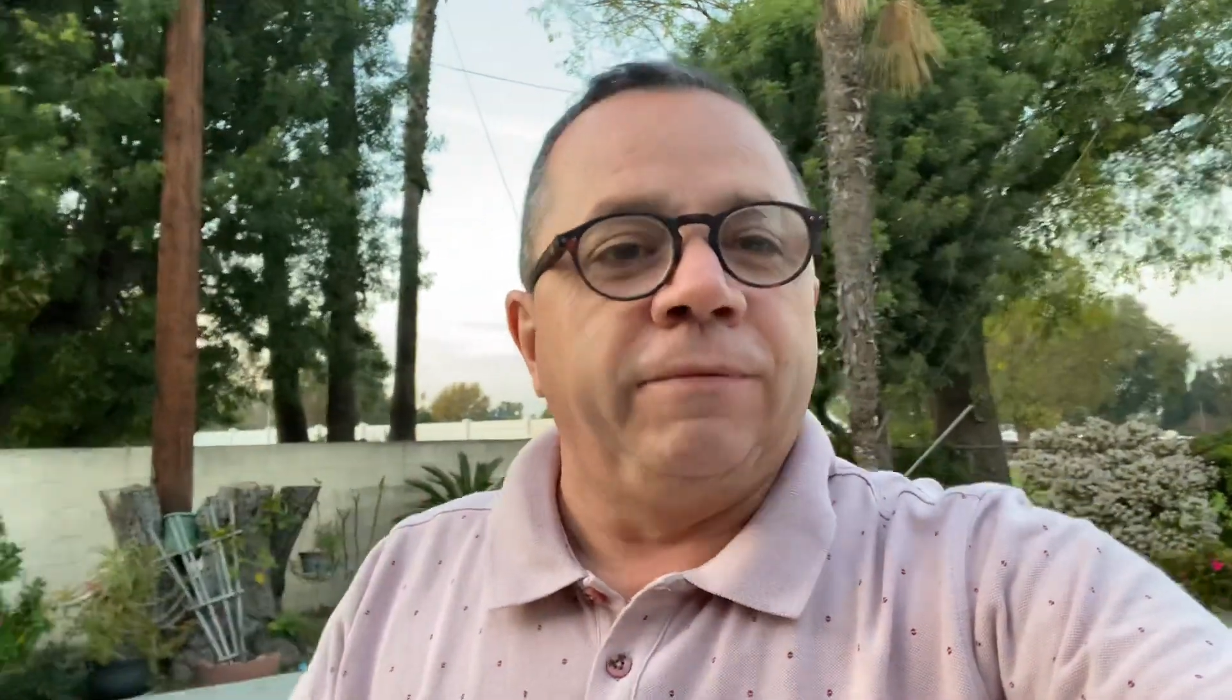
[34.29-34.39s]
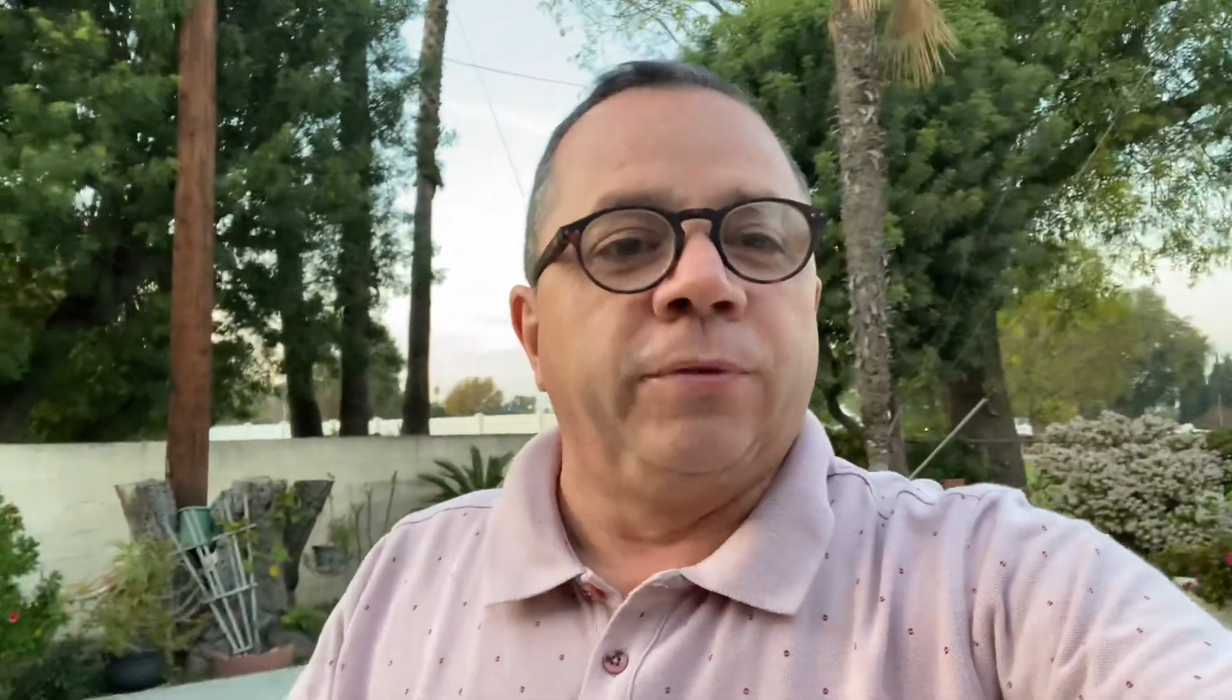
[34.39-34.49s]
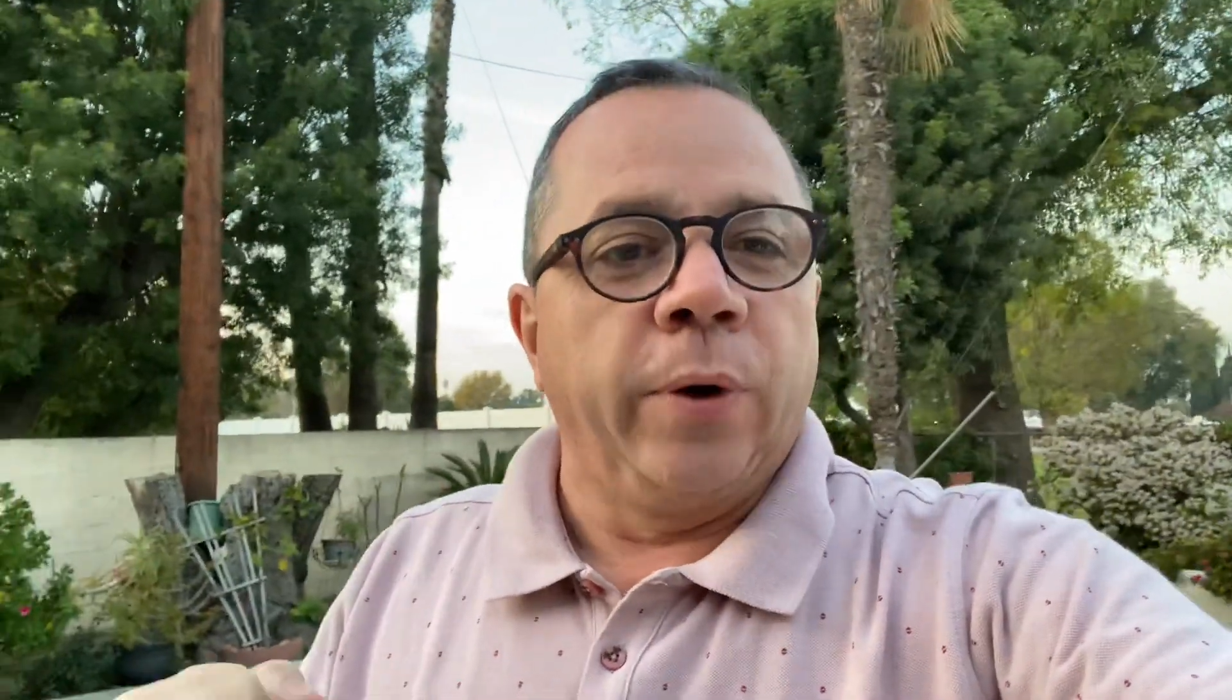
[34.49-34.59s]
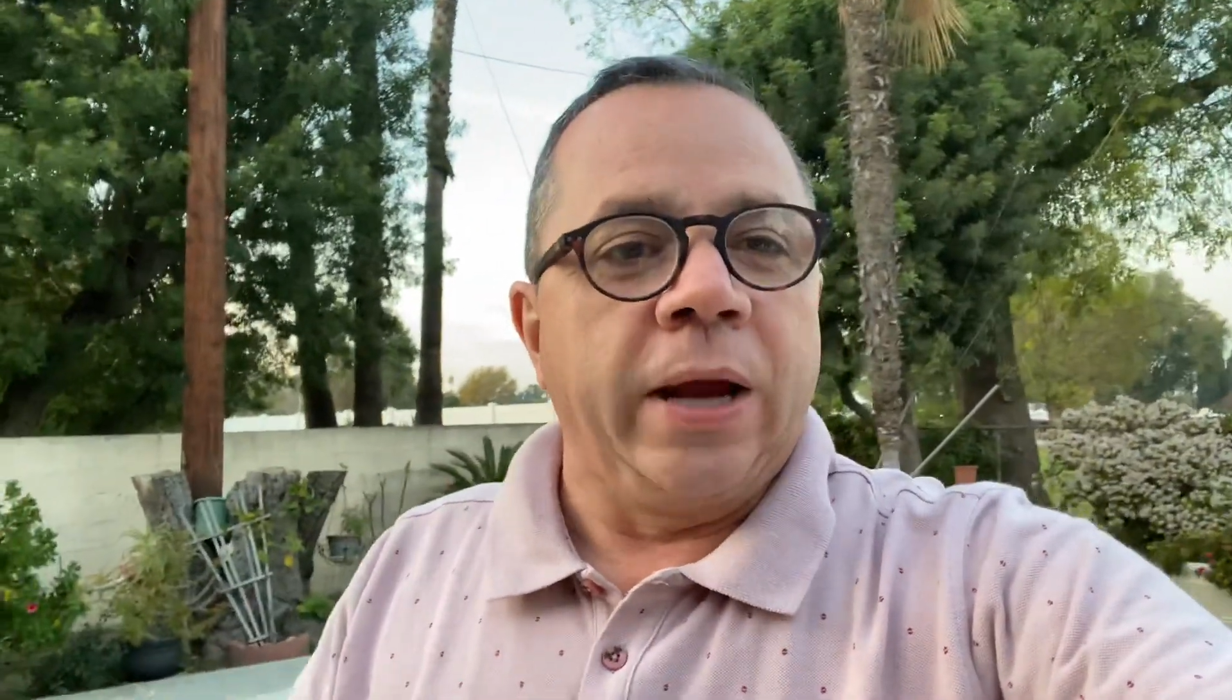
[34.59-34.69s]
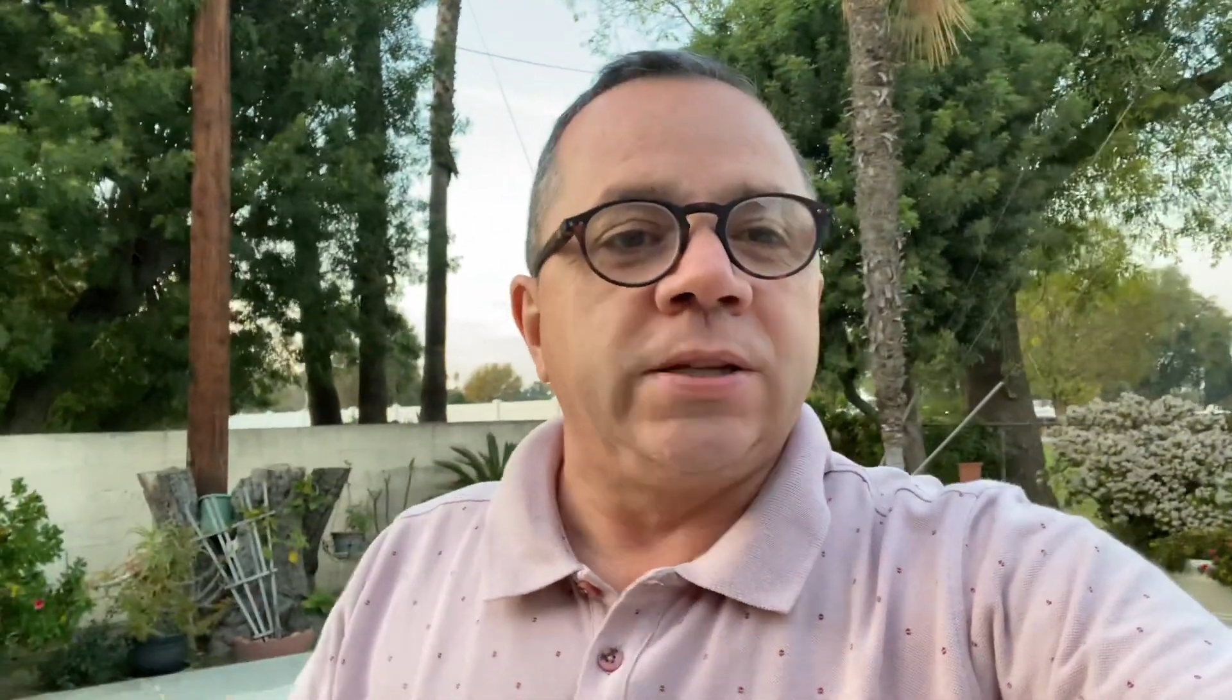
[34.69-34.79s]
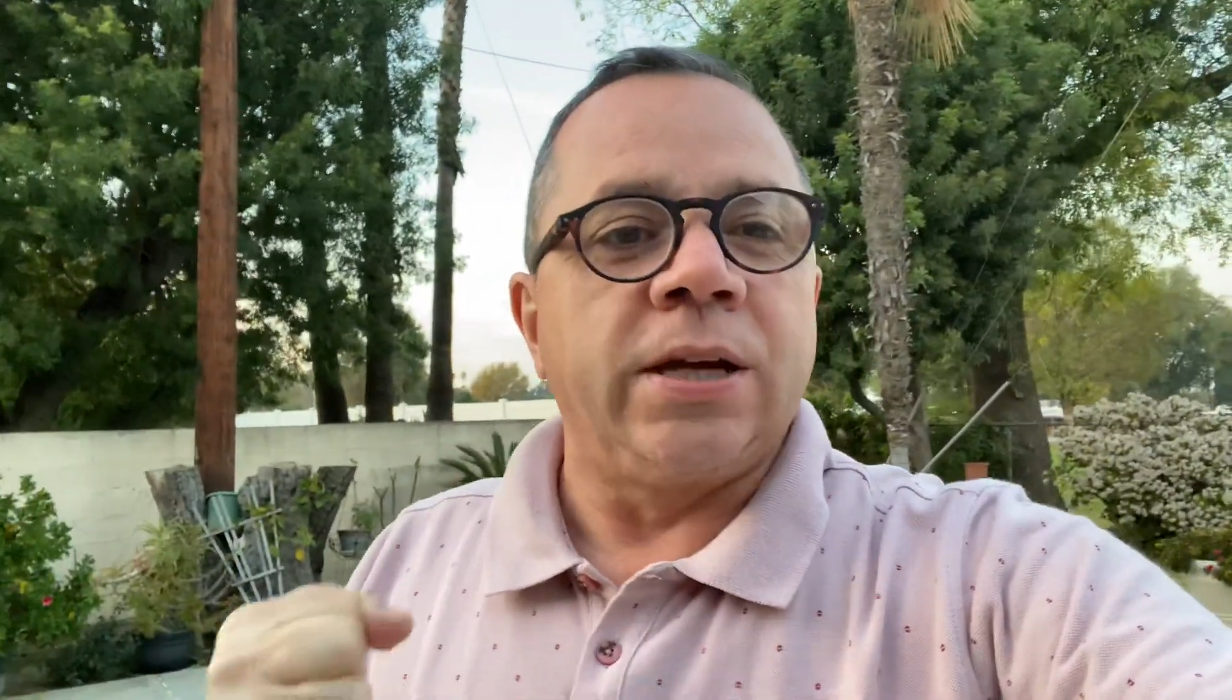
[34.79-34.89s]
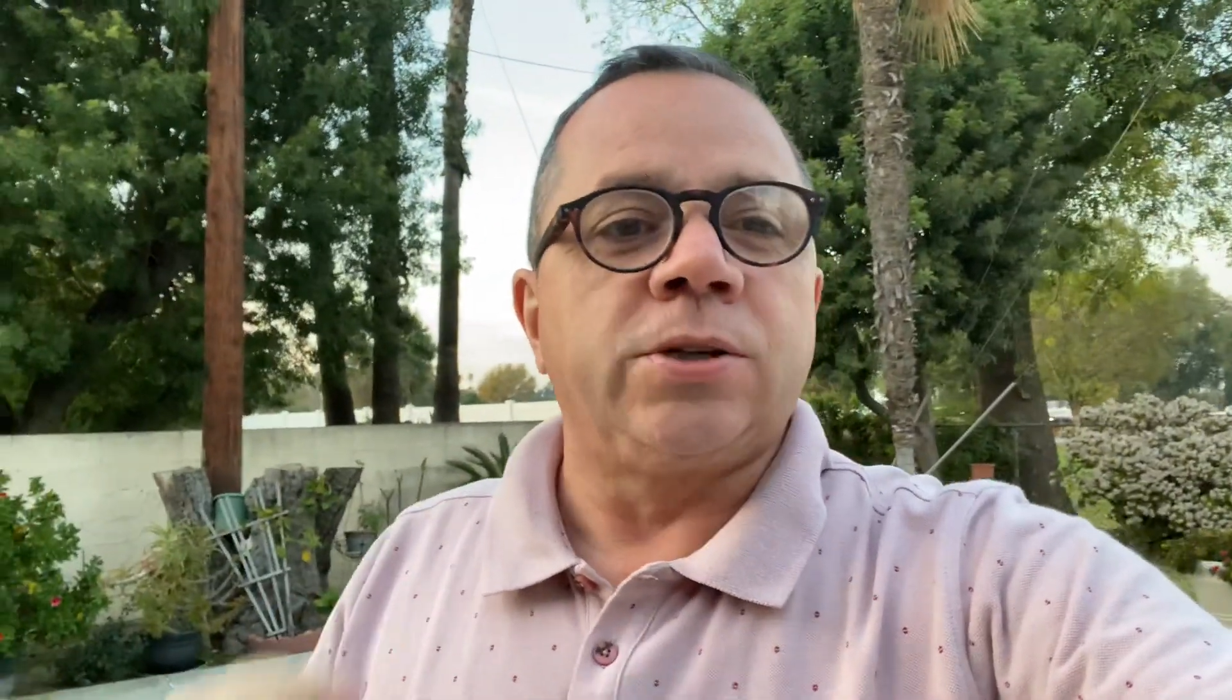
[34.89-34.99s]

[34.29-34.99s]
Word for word: influencia